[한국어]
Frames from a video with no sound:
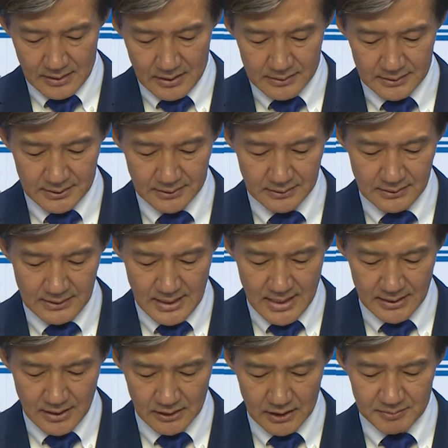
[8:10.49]

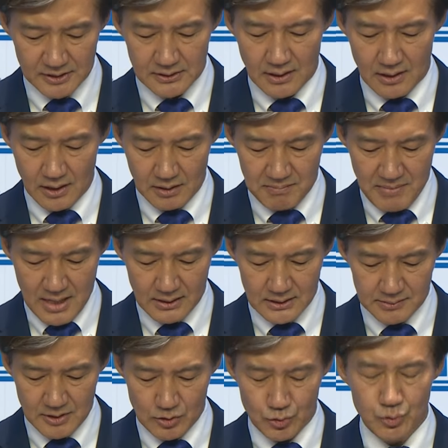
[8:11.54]
승리의 경험은
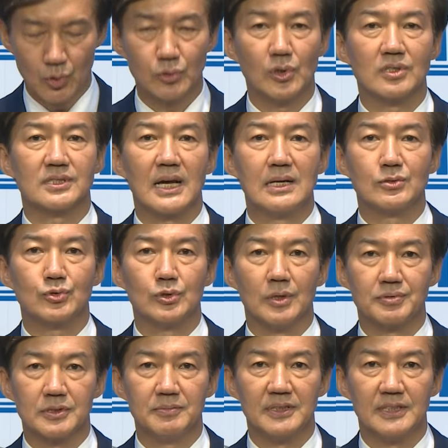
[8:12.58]
억만금을 주고도 살 수
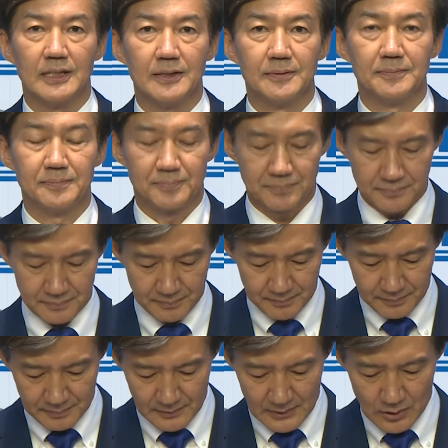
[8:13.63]
없습니다.
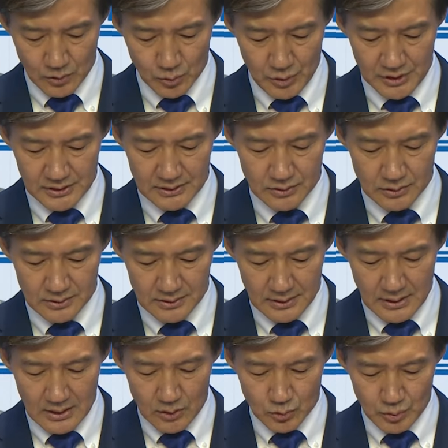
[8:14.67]
우리는
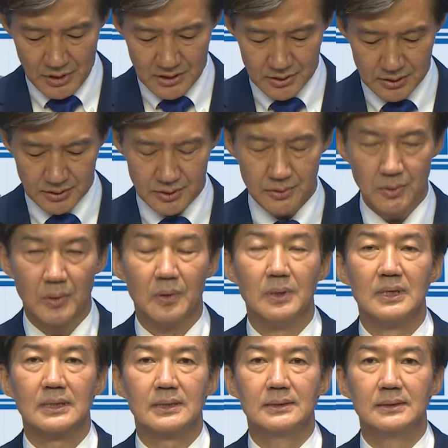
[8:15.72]
우리 스스로
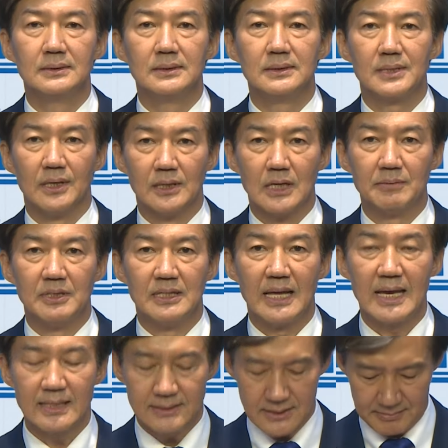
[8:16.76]
그 경험을
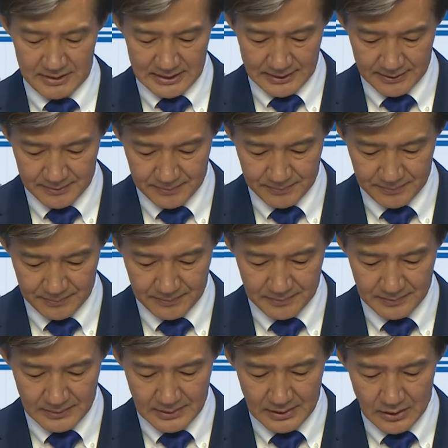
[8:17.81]
했습니다.
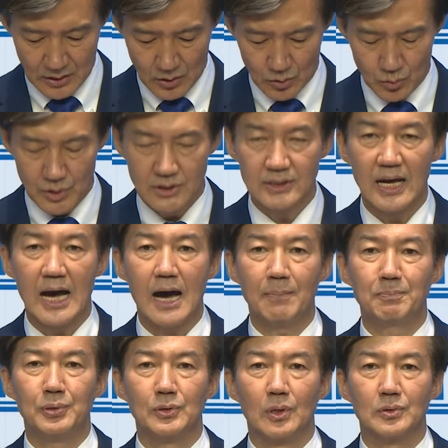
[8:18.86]
우리는
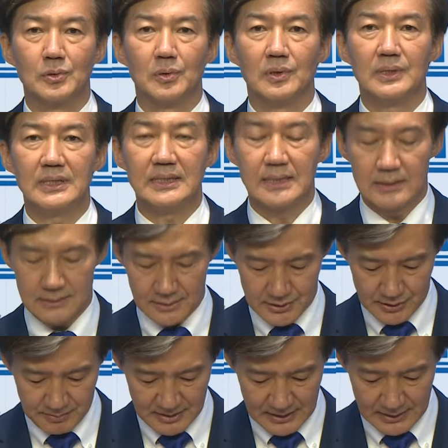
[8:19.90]
앞으로도 이길
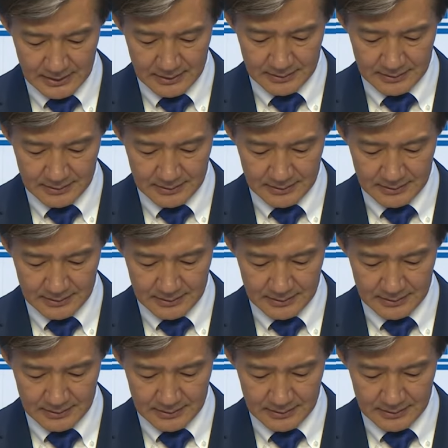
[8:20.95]
것입니다.